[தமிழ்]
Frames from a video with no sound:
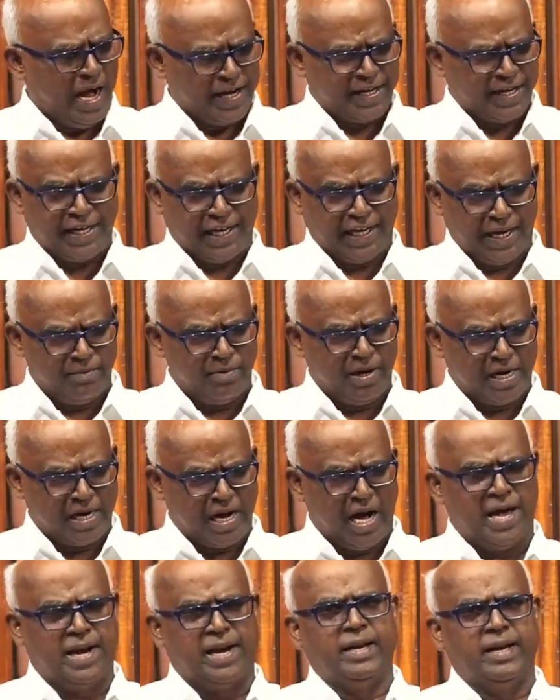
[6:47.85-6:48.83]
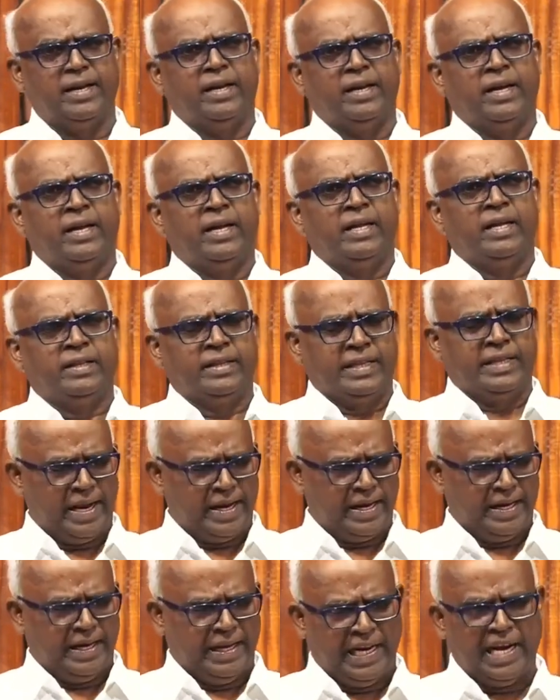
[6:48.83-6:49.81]
அக்கிரமக்காரன்
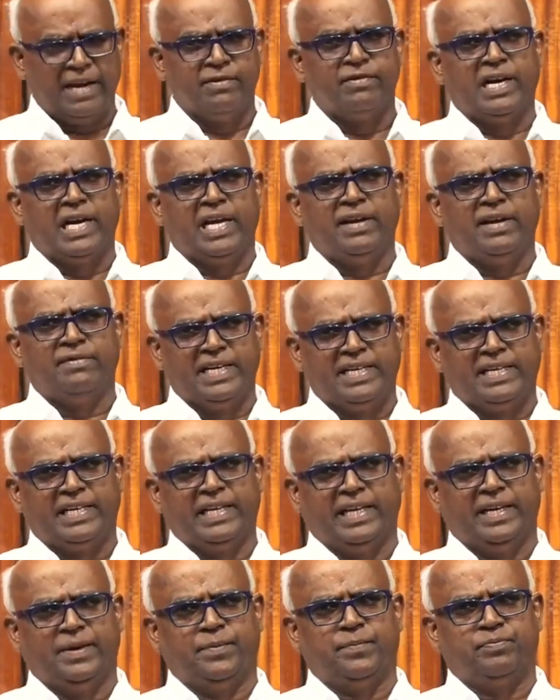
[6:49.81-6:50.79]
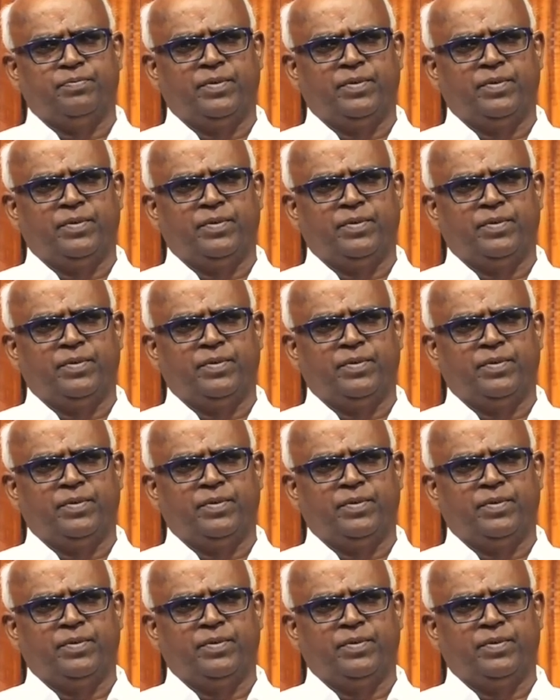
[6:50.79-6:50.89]
தன் நினைவுகளை விட்டு